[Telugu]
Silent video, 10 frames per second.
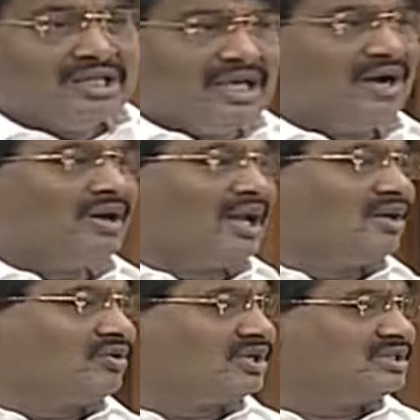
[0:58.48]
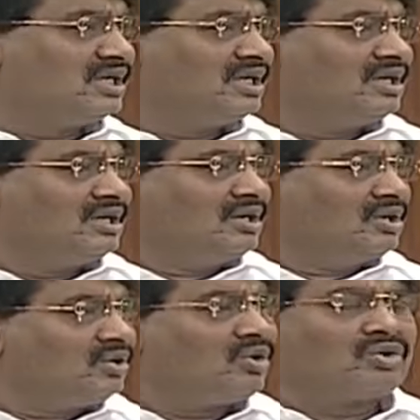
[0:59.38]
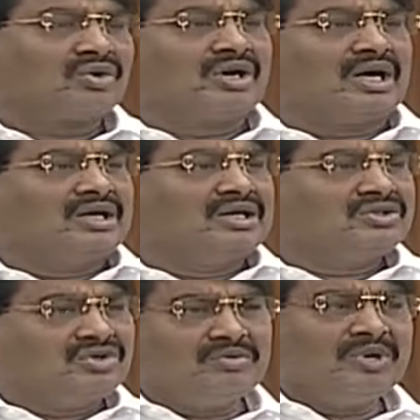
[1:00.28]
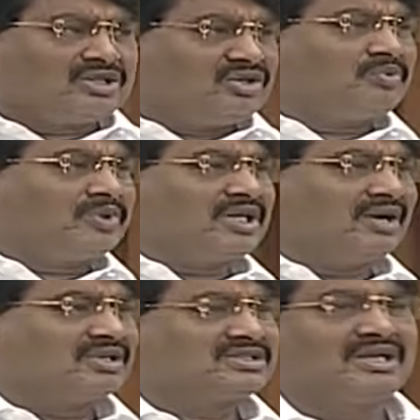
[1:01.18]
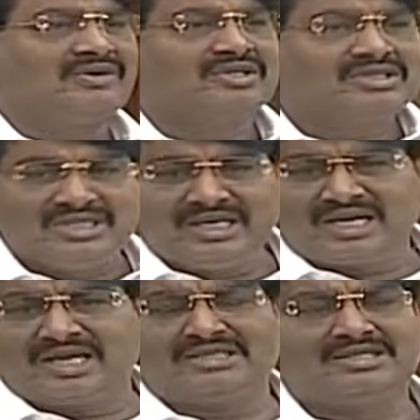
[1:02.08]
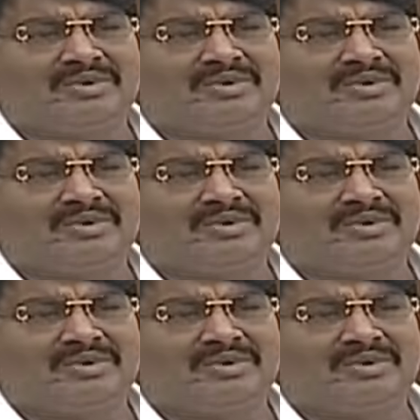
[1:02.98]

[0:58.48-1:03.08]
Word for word: దేవాలయాల గురించి ఇంకొకటి కూడా తిరుమల తిరుపతి దేవస్థానం అయితే శ్రీకాళహస్తి